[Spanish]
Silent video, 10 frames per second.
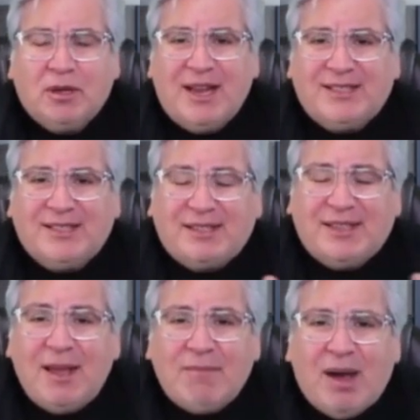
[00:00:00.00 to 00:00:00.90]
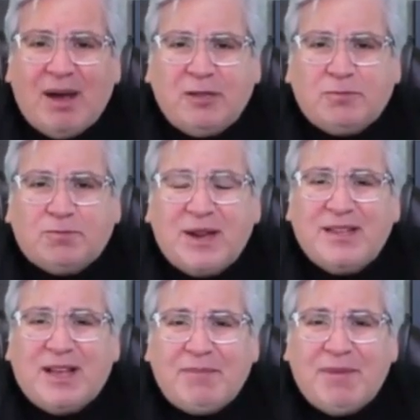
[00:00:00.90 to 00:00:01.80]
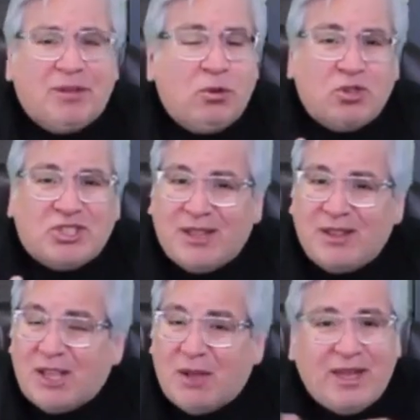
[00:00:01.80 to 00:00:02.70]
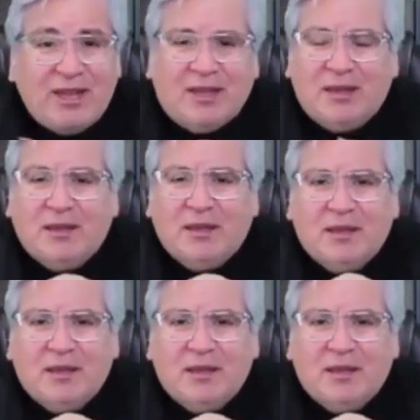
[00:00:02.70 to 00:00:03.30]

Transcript: que el sistema es prácticamente un 80-20.